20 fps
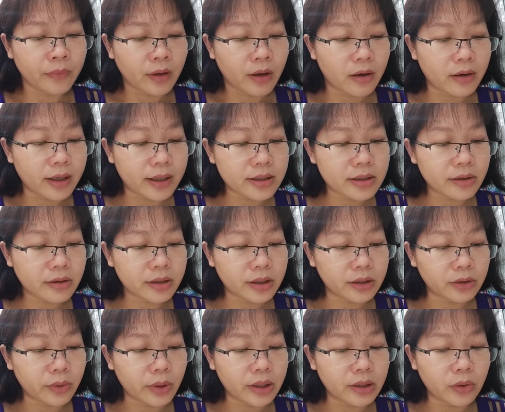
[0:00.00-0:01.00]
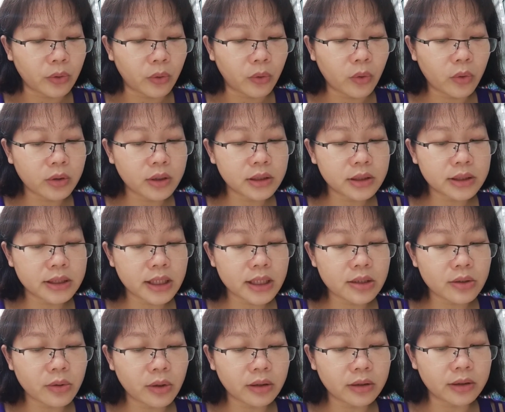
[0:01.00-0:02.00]
Họ đã cho những thủy thủ uống nước
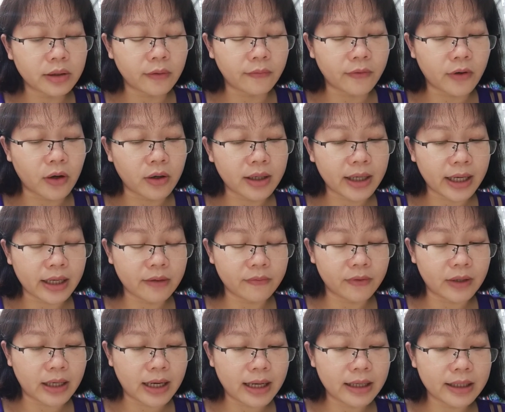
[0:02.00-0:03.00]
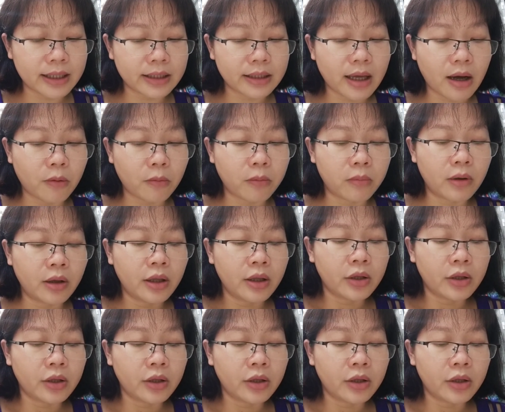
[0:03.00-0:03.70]
chiết xuất từ vỏ cây và lá cây thông.